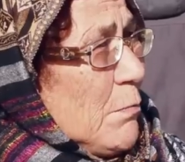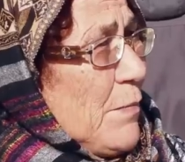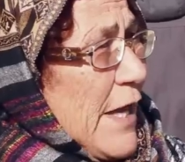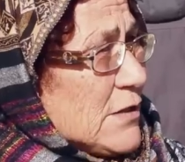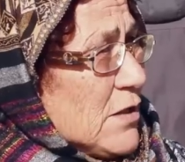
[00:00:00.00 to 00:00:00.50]

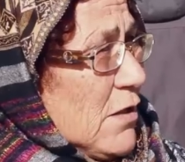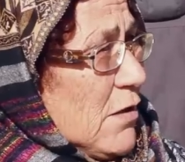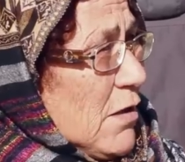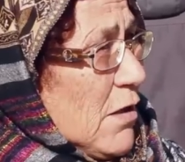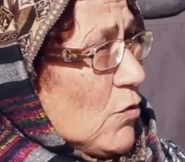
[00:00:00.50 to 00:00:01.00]
بعد
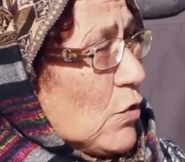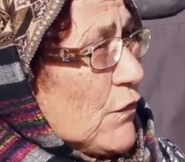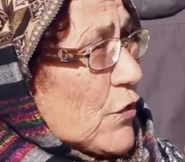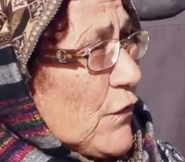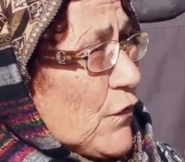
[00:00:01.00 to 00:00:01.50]

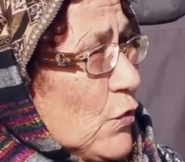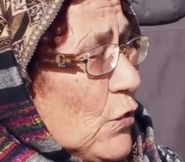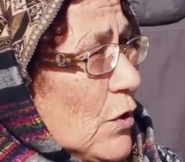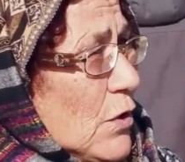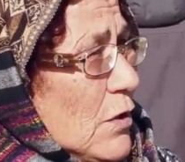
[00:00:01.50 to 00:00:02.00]
الكوفر فو
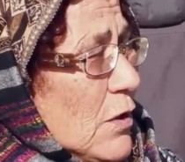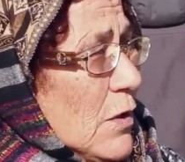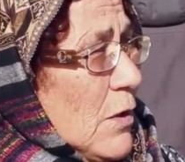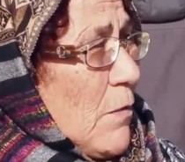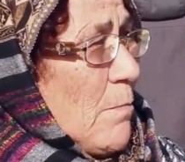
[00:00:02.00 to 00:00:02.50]

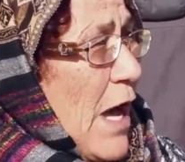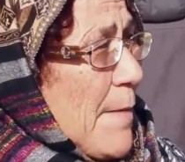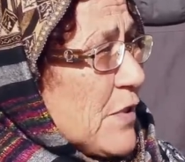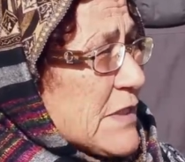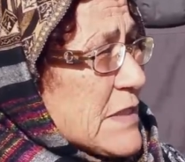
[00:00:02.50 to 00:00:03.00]

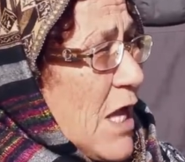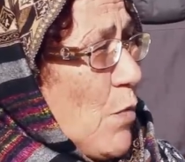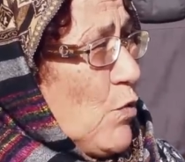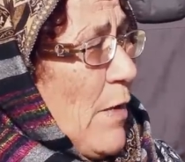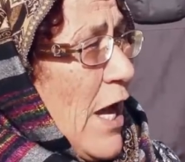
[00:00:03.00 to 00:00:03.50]
مهبط
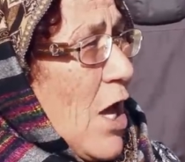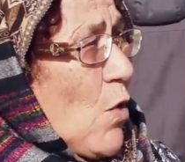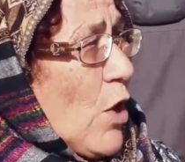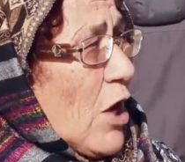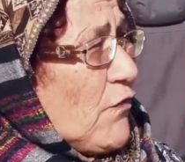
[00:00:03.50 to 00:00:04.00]
صاحبه
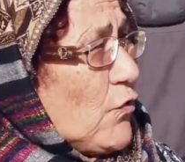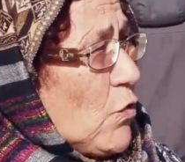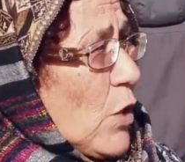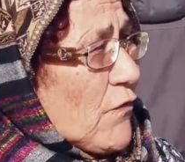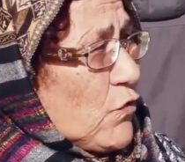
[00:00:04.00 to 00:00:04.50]
معاه
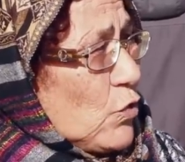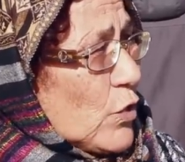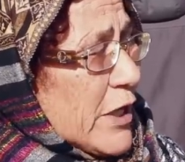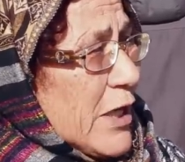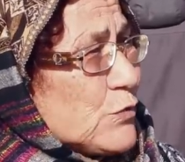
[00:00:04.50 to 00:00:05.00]
وقفوه وقفوا له
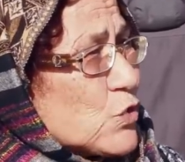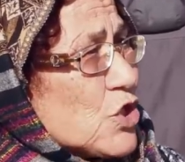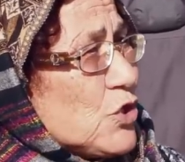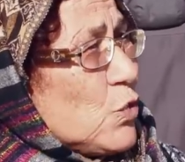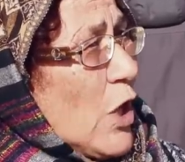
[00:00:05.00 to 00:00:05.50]
كرهبته
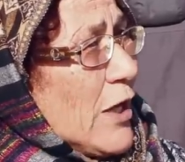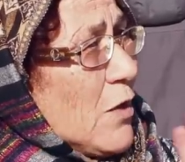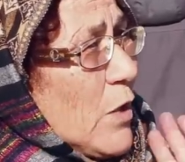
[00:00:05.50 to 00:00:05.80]
وشدوه على